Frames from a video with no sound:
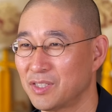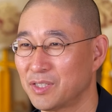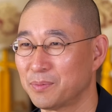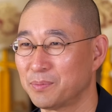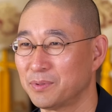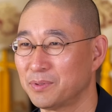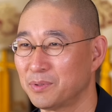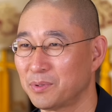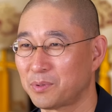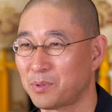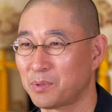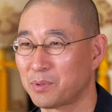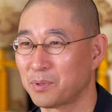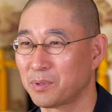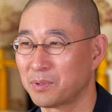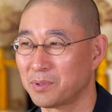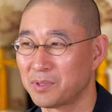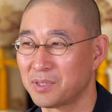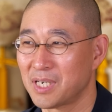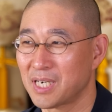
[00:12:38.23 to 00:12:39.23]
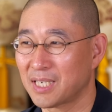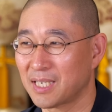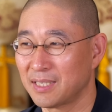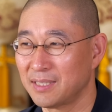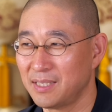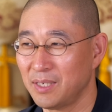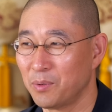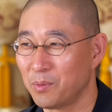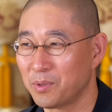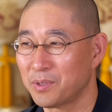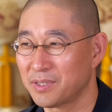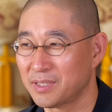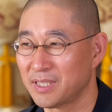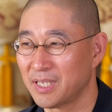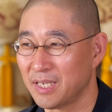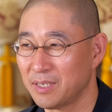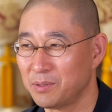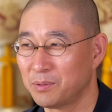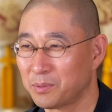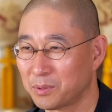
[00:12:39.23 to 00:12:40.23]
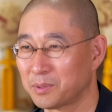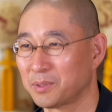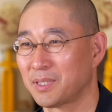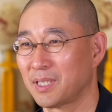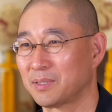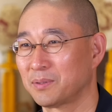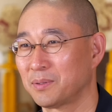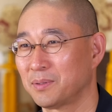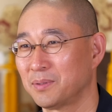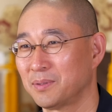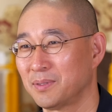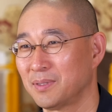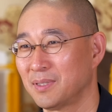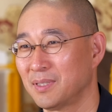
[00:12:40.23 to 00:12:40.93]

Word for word: 自分の心の中で起きていることだと。